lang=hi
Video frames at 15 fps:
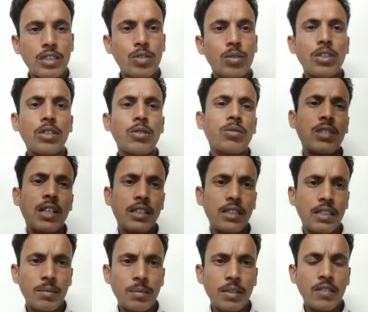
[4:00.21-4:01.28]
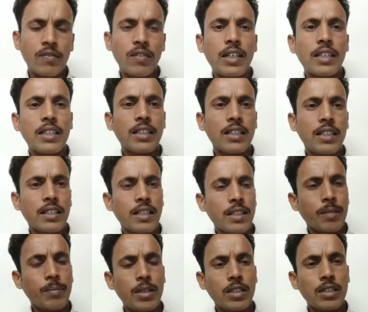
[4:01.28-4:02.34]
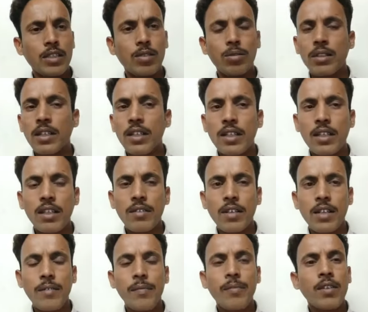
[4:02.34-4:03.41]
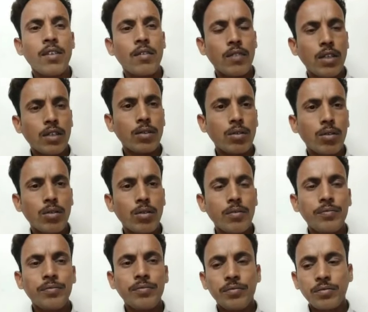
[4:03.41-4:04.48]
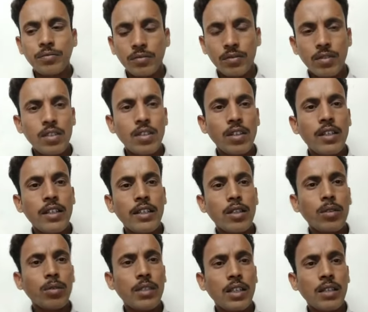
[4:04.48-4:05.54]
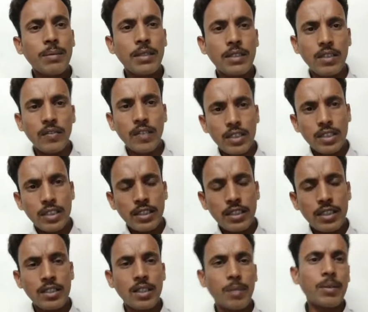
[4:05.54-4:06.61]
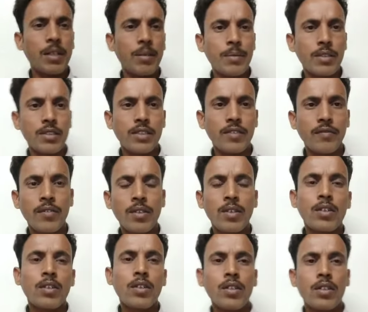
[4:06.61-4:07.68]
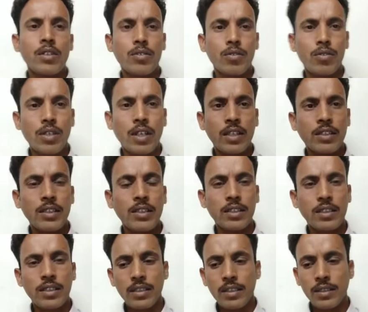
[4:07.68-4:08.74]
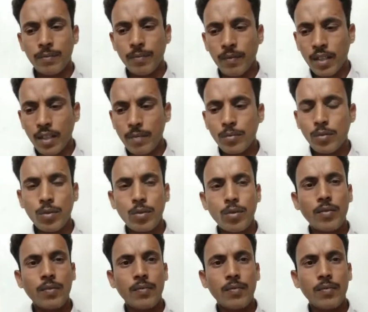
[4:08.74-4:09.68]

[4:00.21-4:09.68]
जो तीनों साथी हैं मतलब वर्ग एक के अभ्यर्थी 2018 वाले वर्ग दो ठीक है 2020 के वर्ग तीन के सभी अभ्यर्थी और जो चाहते हैं कि हमको